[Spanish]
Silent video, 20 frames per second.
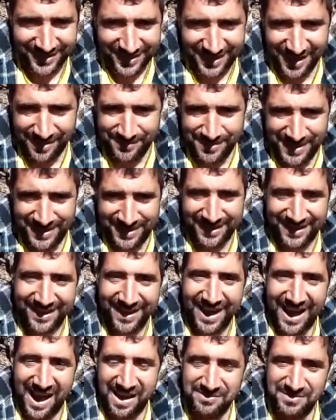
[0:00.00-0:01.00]
a mí,
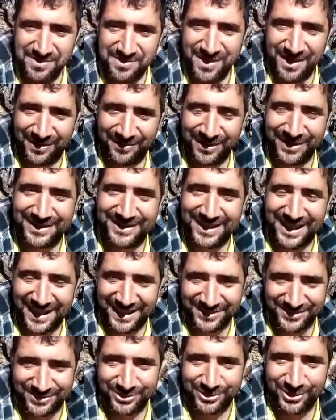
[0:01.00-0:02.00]
a mí me
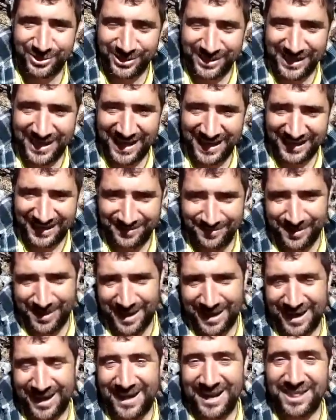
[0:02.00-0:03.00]
cuesta sudor y
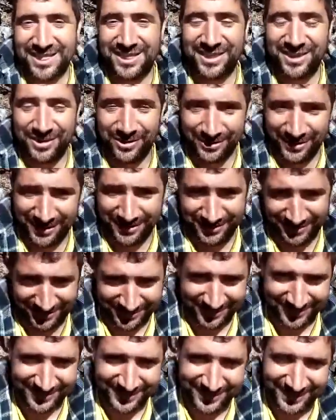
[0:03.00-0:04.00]
lágrimas ganar 5 euros.